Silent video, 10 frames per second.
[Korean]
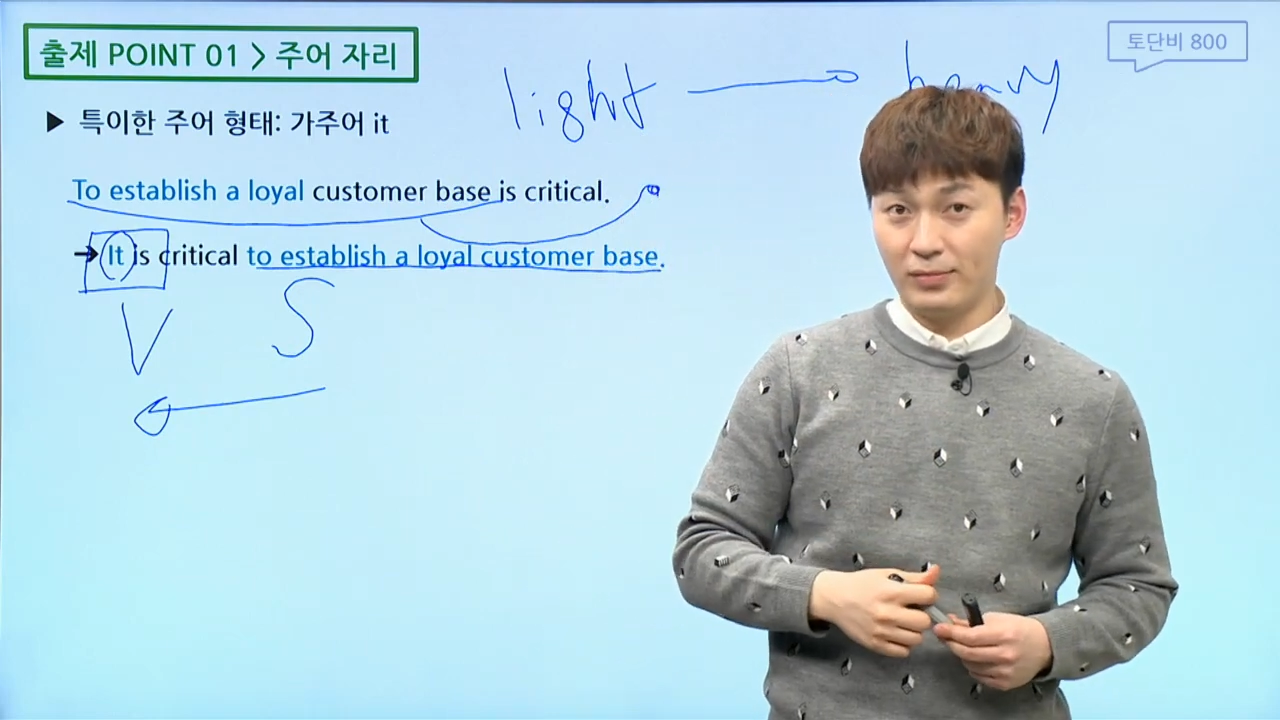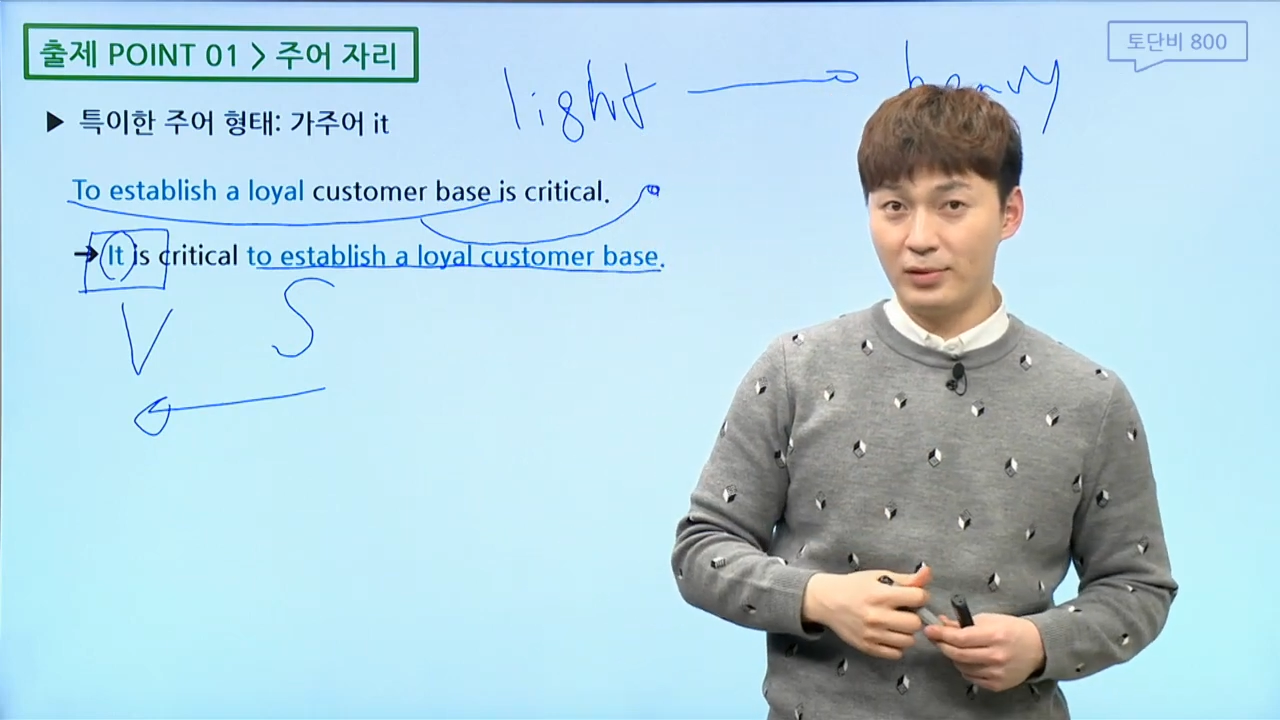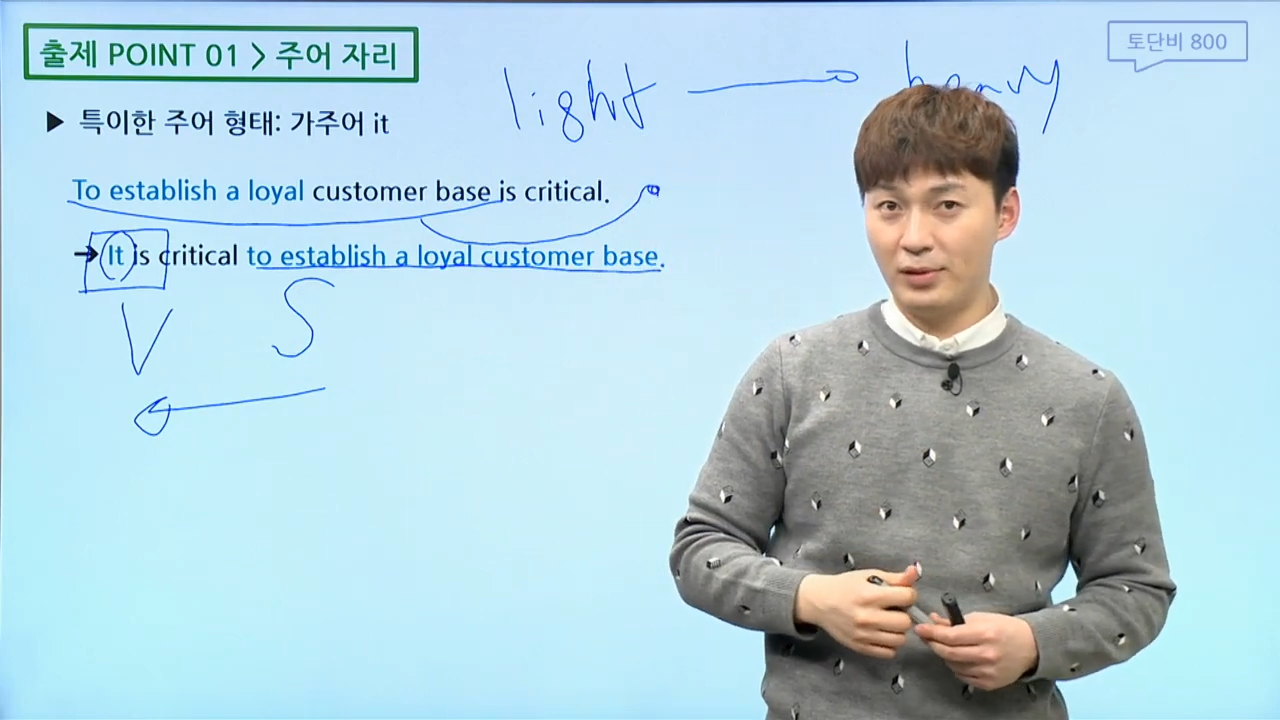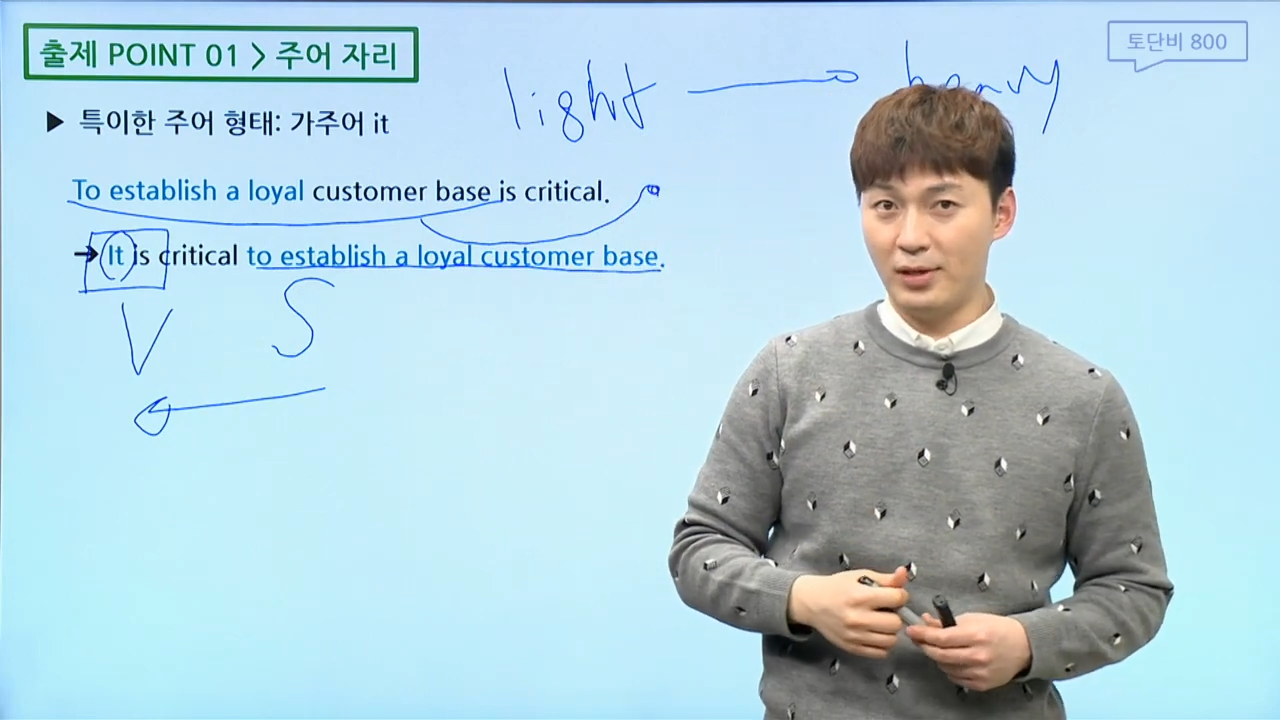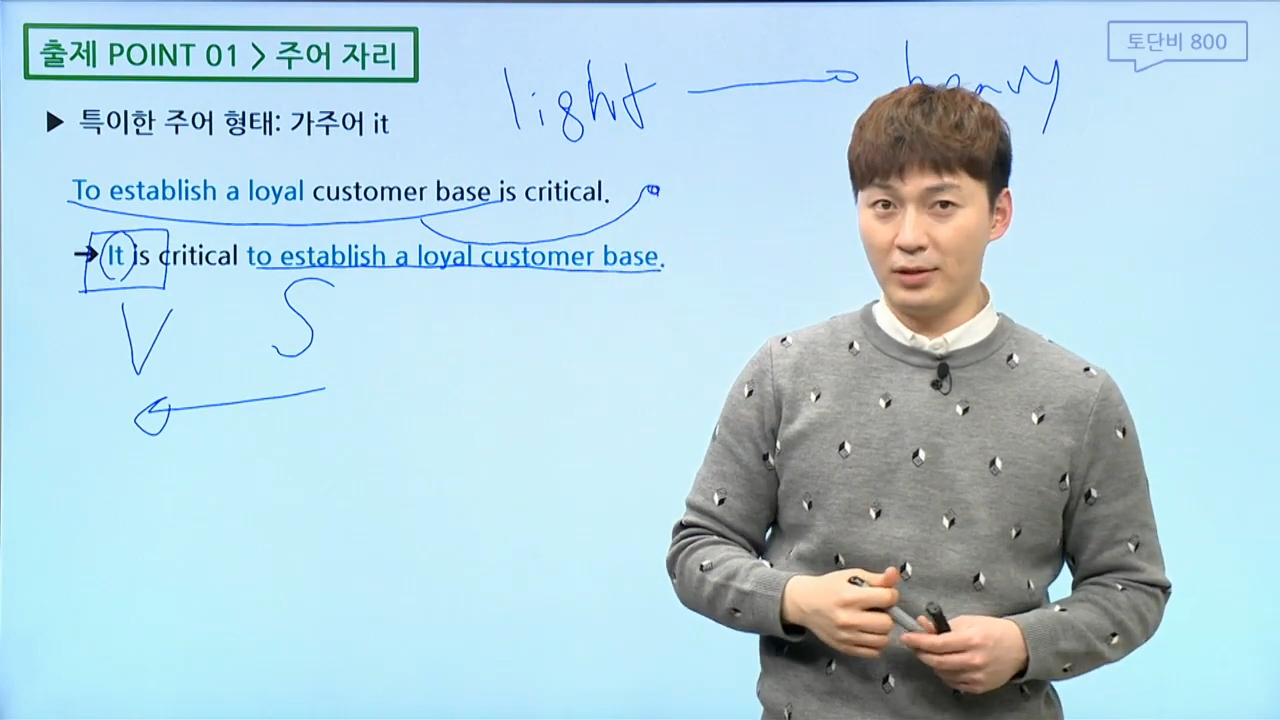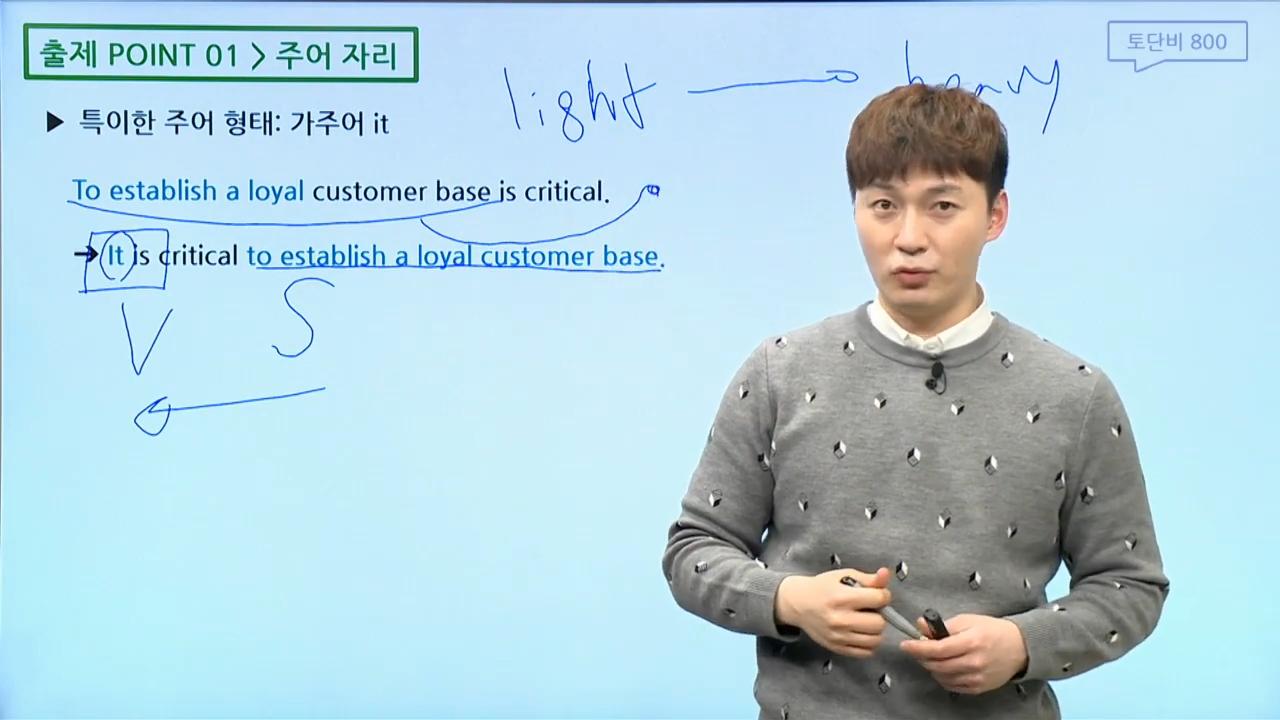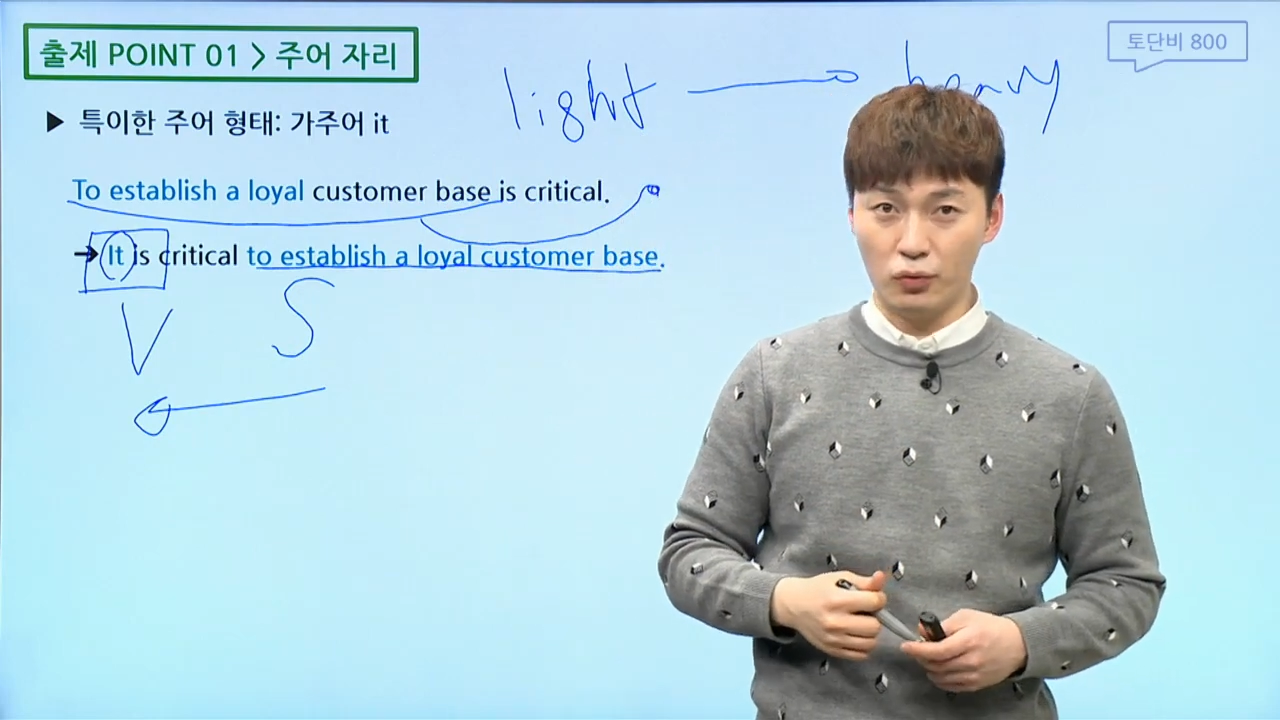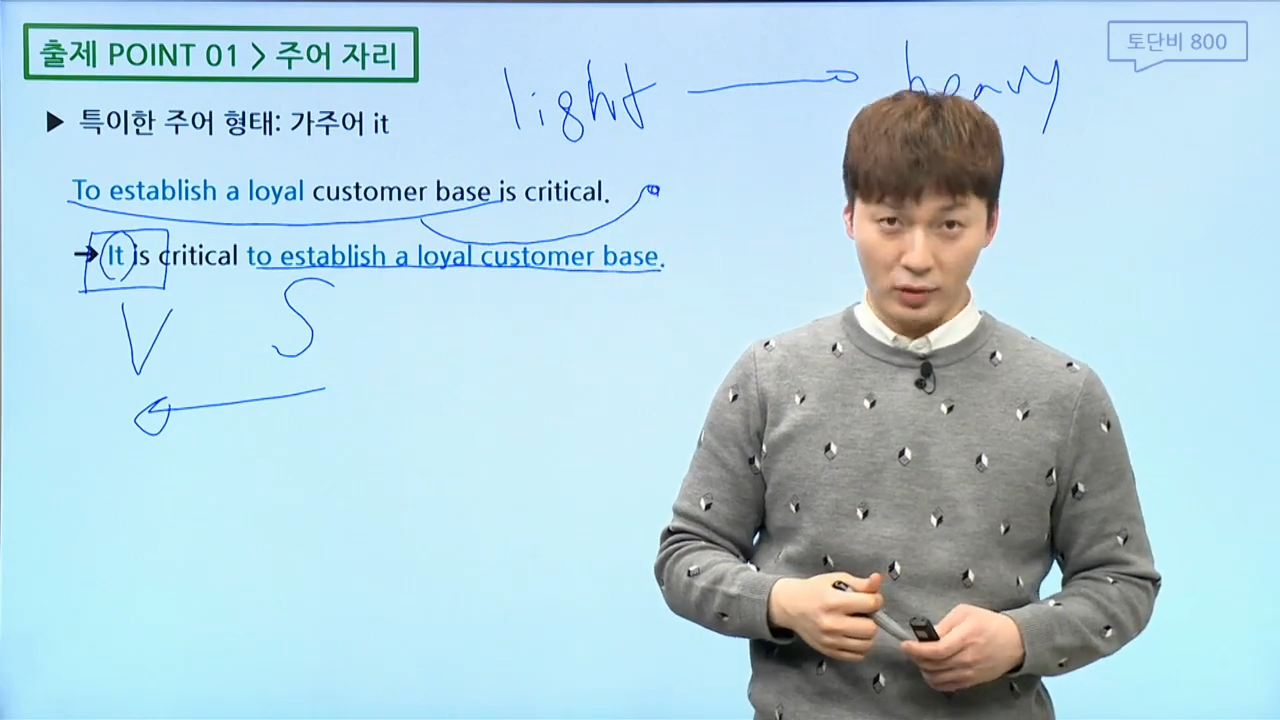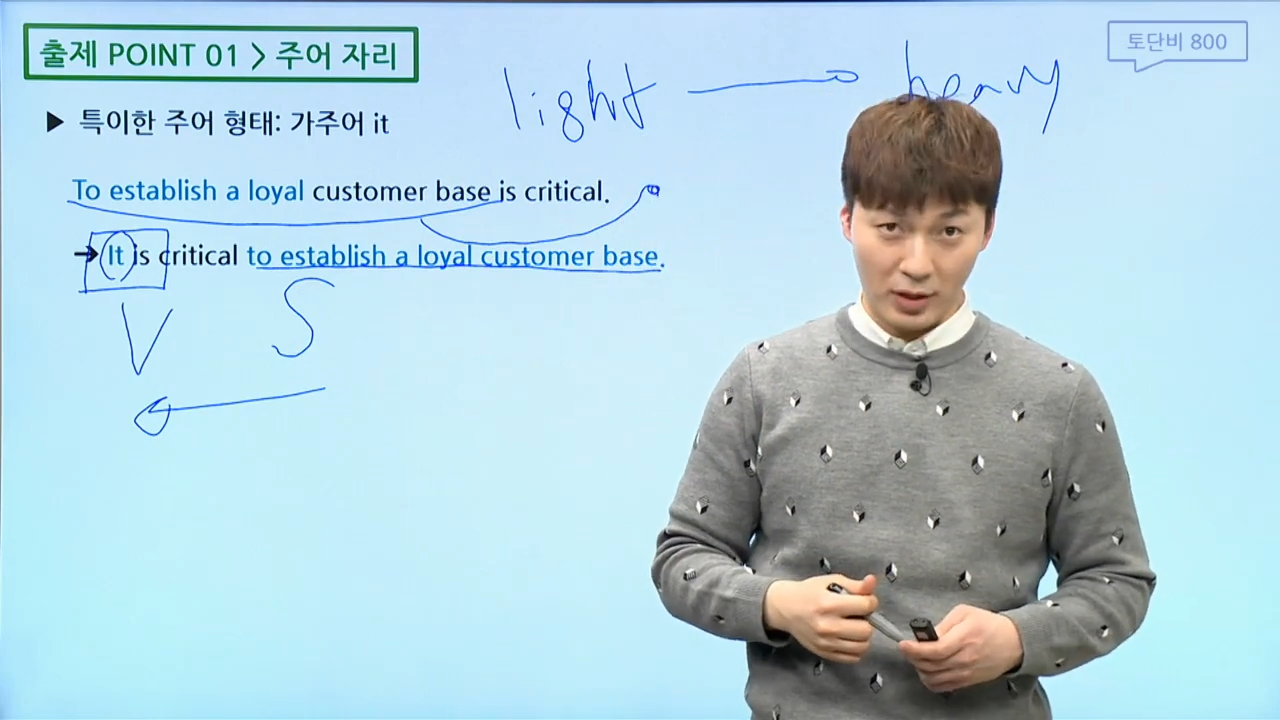특이한 주어